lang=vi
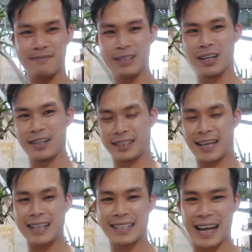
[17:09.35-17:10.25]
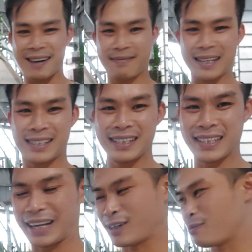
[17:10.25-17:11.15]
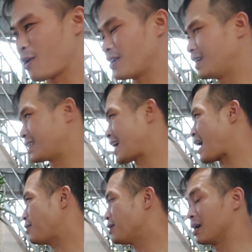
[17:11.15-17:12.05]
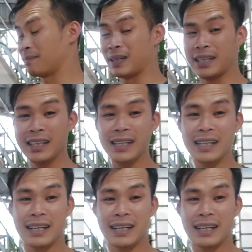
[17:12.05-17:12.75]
vừa được giá rẻ Và chia sẻ cho mọi người giá cũng hợp lý